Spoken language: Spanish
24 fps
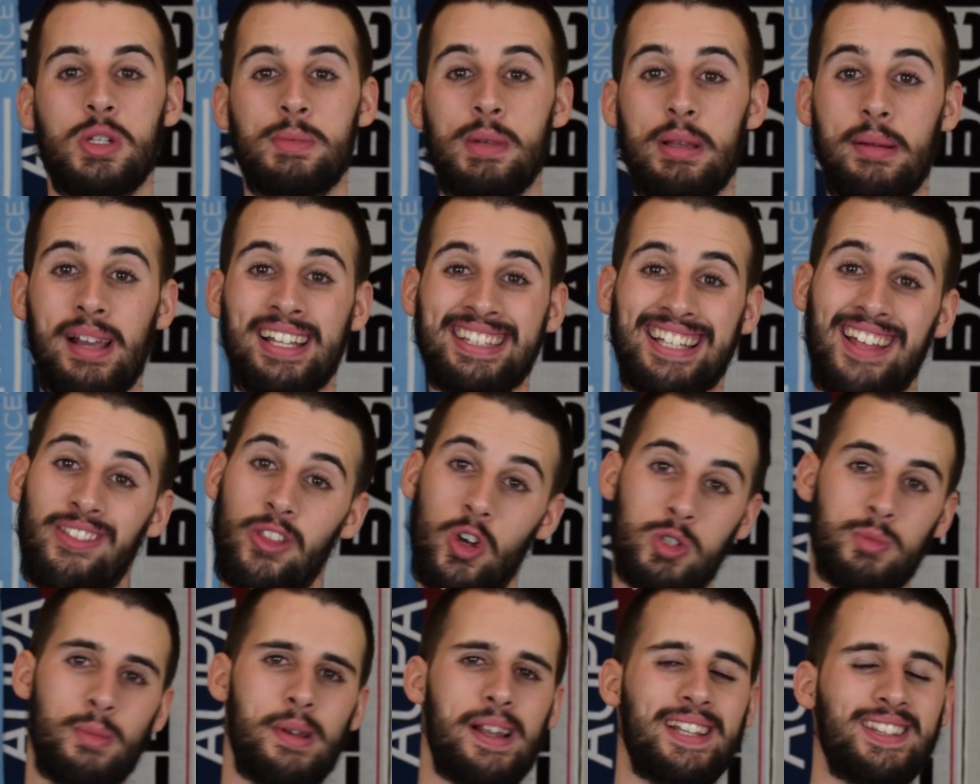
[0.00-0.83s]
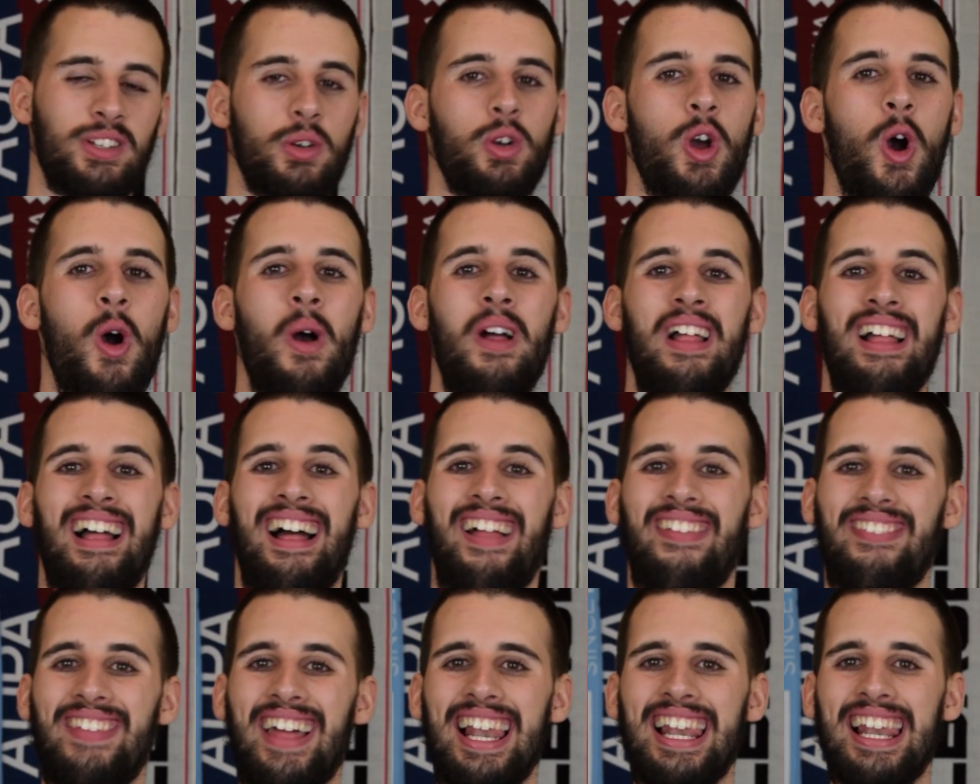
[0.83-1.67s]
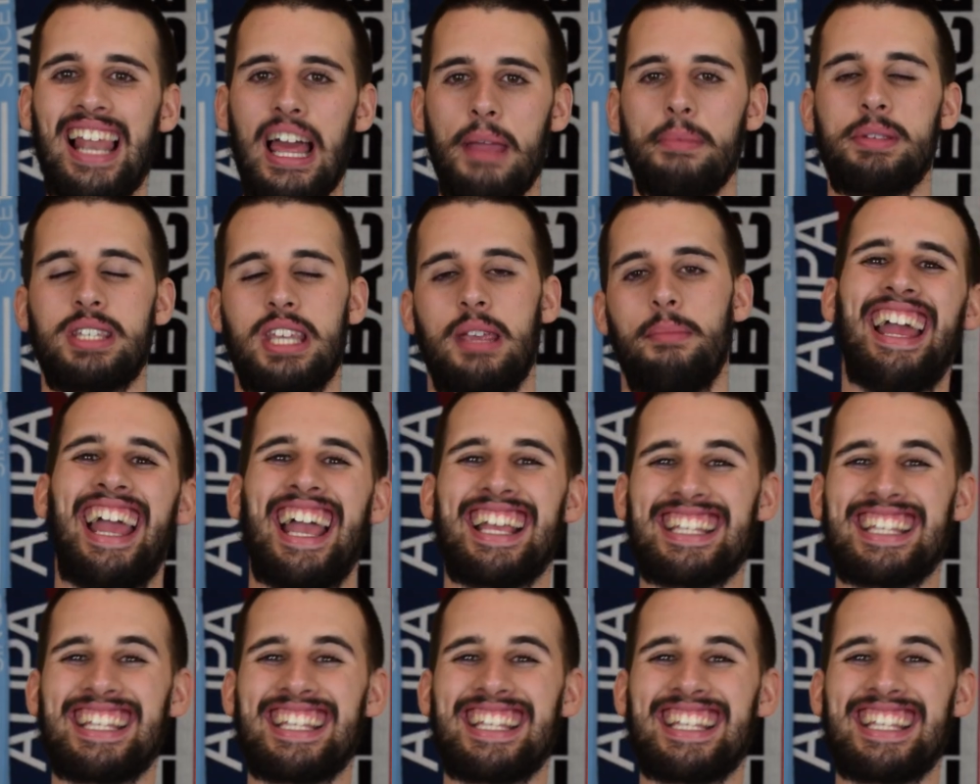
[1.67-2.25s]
2020-2021 del Leipzig,